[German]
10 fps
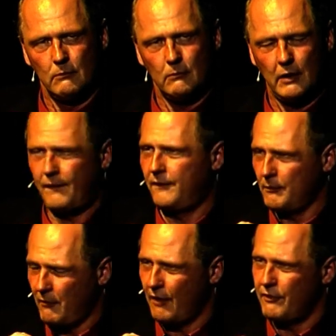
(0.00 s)
Jetzt sind
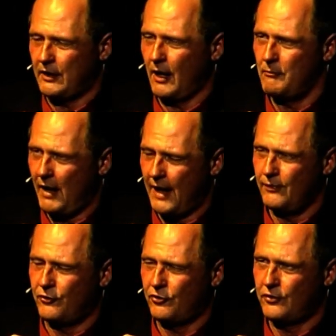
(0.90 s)
wir wieder im
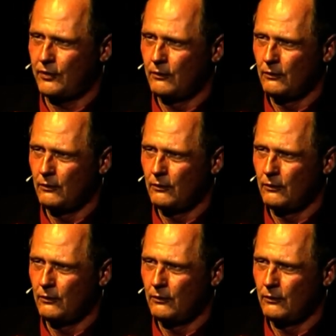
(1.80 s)
Ernst.